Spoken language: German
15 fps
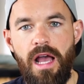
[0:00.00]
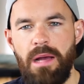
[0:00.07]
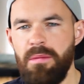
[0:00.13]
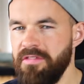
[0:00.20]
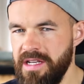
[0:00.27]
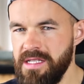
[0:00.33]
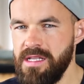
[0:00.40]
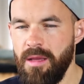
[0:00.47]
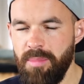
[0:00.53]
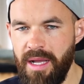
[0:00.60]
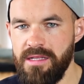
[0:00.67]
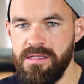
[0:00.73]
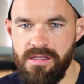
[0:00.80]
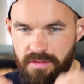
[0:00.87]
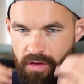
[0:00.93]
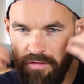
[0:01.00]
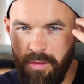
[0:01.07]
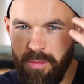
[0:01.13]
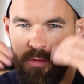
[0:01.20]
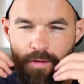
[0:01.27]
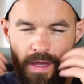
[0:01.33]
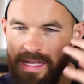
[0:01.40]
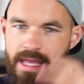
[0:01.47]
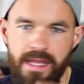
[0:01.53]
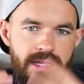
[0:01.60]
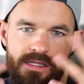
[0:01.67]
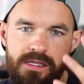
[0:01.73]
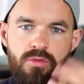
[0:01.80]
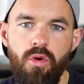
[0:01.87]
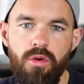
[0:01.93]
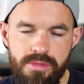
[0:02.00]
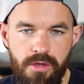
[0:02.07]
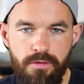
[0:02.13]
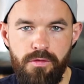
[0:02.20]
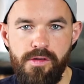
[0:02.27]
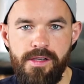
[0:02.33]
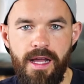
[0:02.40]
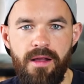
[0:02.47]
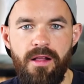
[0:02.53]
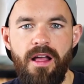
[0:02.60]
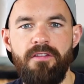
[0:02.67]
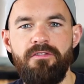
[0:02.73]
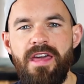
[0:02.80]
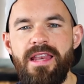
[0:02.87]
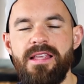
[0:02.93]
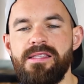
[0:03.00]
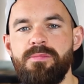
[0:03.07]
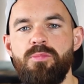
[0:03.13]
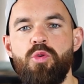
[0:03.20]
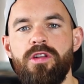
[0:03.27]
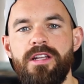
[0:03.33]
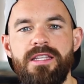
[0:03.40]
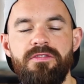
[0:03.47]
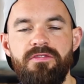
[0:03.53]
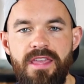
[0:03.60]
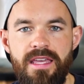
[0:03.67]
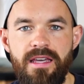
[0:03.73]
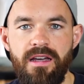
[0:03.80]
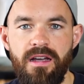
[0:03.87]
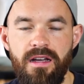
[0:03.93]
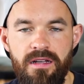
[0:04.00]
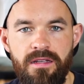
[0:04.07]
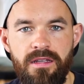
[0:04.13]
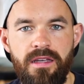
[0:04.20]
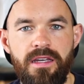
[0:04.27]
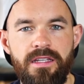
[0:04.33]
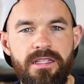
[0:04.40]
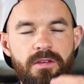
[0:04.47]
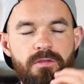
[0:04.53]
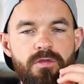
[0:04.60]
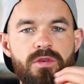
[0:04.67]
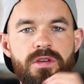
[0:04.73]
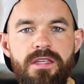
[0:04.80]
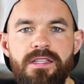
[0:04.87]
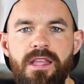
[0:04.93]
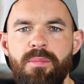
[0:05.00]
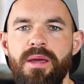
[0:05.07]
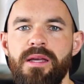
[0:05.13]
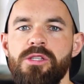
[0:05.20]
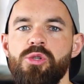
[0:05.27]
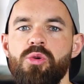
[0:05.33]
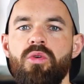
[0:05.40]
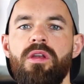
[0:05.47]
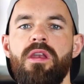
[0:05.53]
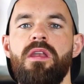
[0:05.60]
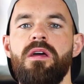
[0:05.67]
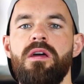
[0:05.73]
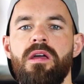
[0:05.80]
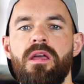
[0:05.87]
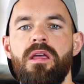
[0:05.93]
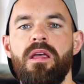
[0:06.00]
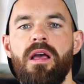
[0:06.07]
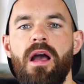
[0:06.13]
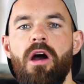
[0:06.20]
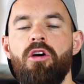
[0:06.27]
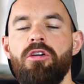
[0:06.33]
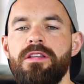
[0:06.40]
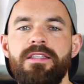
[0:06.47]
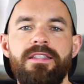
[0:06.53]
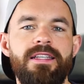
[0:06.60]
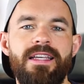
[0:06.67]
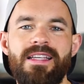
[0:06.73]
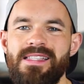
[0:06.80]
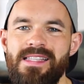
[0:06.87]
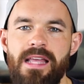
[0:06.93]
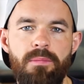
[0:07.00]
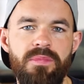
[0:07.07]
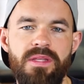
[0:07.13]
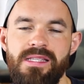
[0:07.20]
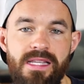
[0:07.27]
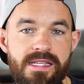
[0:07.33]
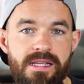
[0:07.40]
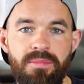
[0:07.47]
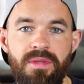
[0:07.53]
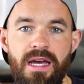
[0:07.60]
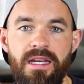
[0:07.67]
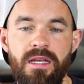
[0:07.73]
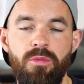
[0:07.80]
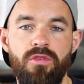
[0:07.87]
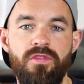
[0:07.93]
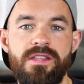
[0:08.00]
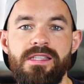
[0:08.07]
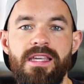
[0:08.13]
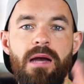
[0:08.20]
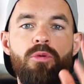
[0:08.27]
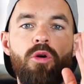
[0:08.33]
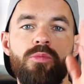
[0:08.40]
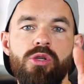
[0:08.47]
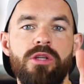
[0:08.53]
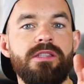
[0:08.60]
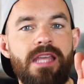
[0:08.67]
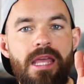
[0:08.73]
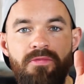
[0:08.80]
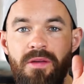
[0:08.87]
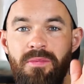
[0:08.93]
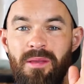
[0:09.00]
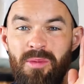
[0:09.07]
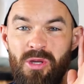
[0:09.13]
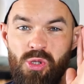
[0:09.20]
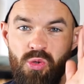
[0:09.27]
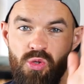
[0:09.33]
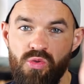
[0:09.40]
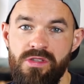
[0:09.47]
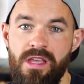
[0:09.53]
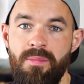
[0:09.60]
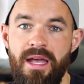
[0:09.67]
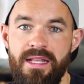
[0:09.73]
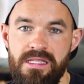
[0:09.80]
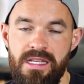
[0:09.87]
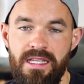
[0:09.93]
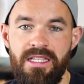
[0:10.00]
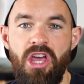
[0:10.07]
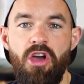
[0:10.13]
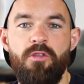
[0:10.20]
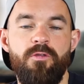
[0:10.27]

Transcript: Aber wenn es in der Praxis vom Gefühl, geht jetzt nur ums Gefühl her, wenn es möglich wäre, dann würde ich der Person auch gesamt, das gesamte Angebot, was ich habe, umsonst geben, weil mir die Person so sehr am Herzen liegt.